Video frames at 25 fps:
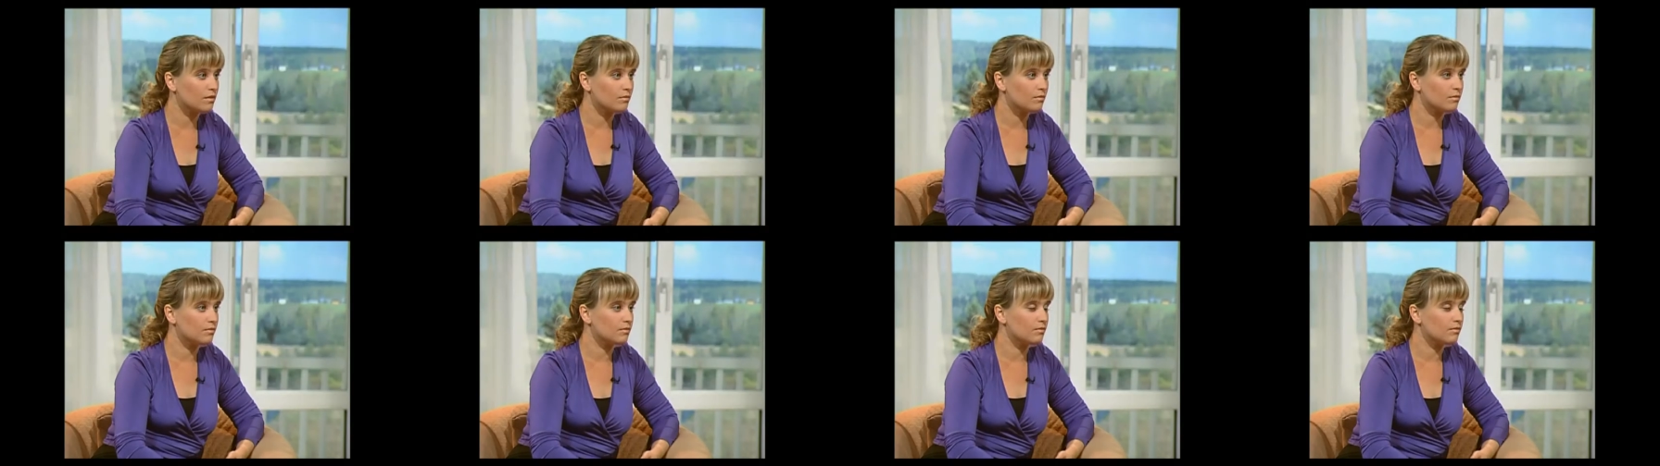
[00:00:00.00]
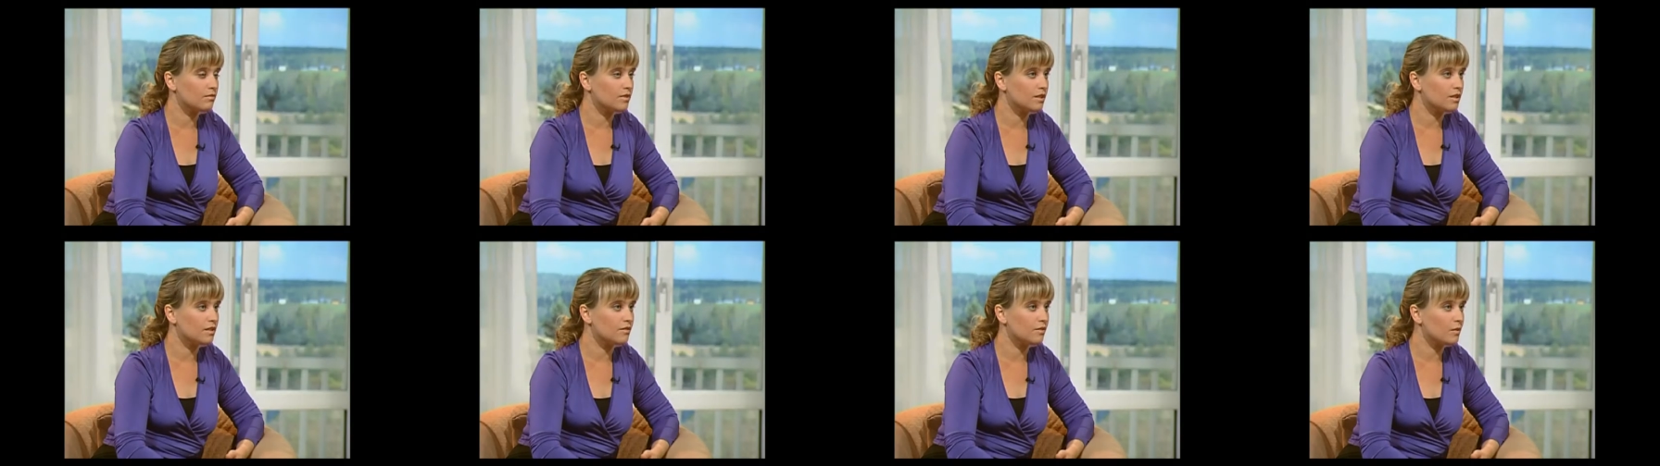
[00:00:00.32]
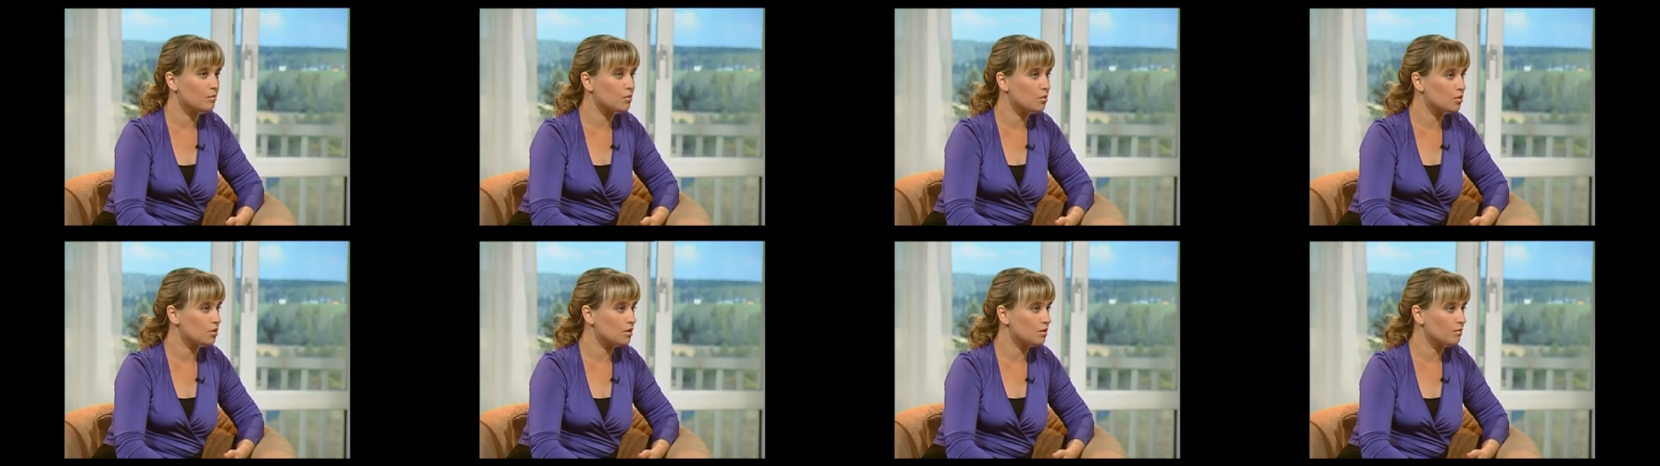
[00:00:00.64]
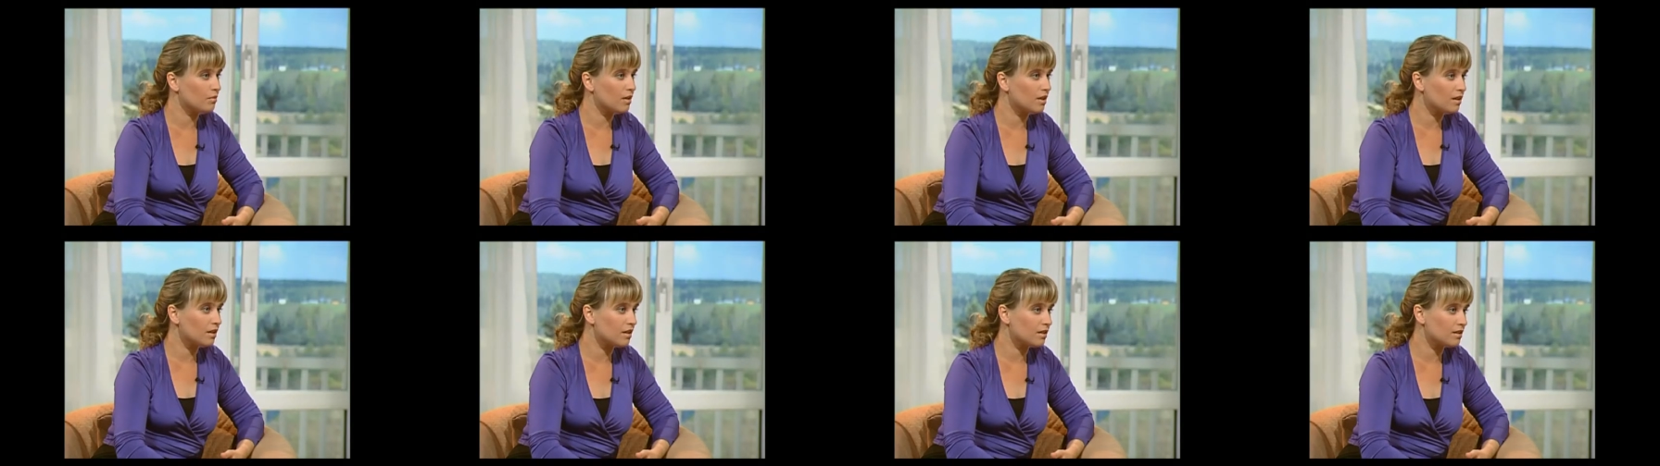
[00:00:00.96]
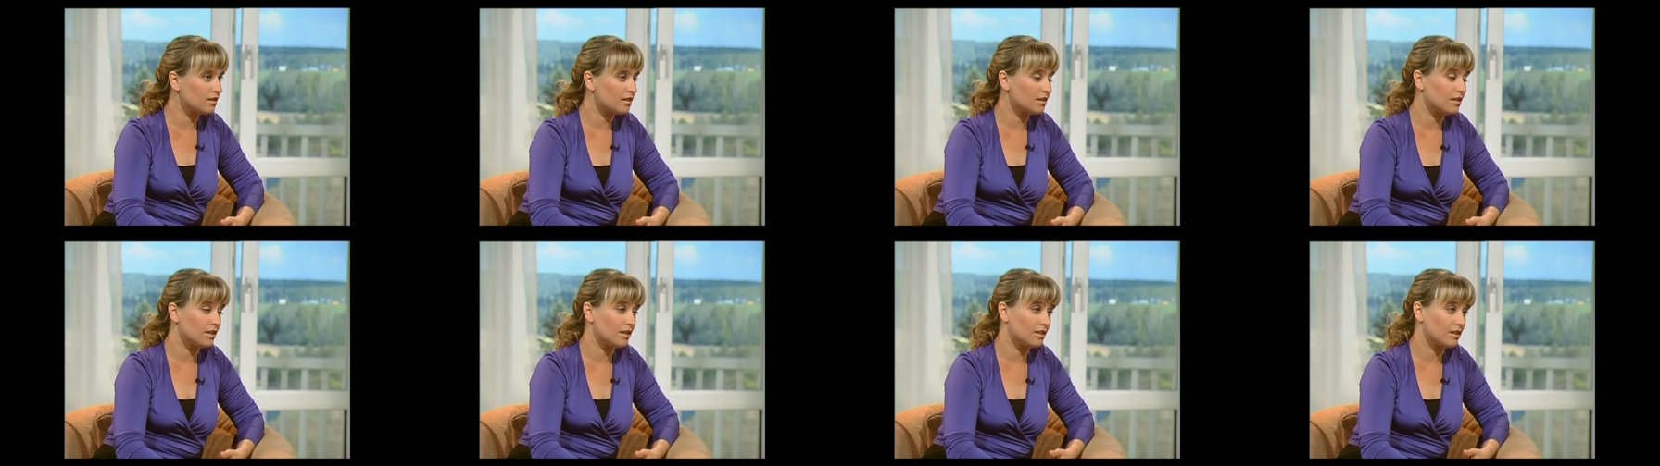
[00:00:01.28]
я эти вопросы не
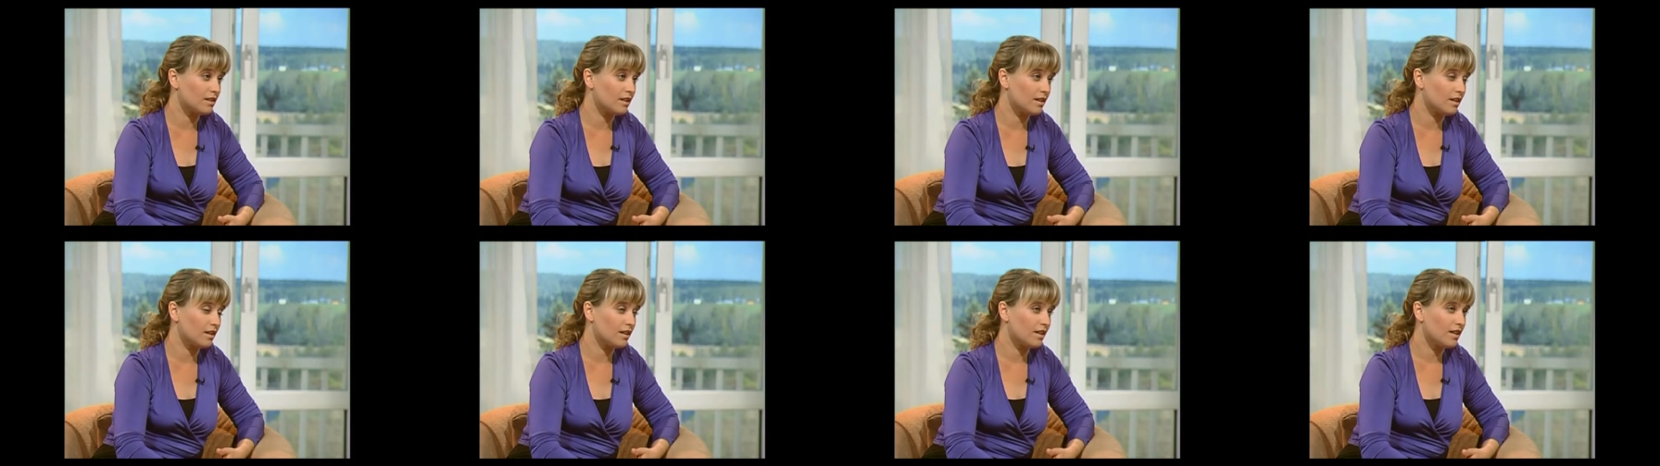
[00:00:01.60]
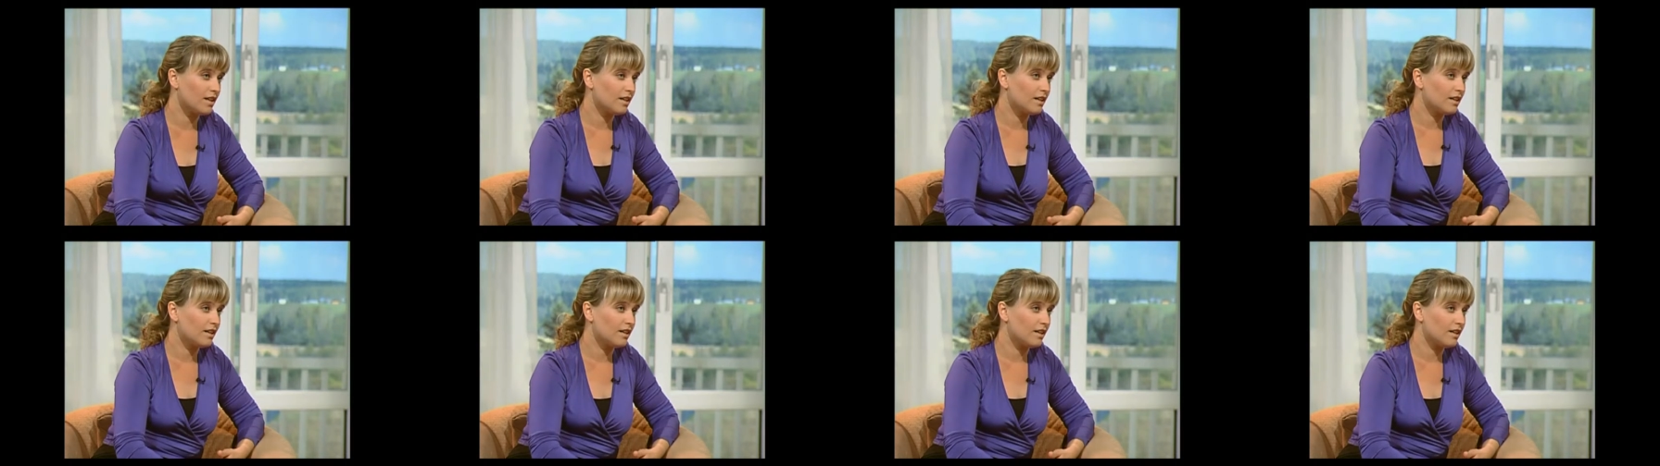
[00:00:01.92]
могла задать так,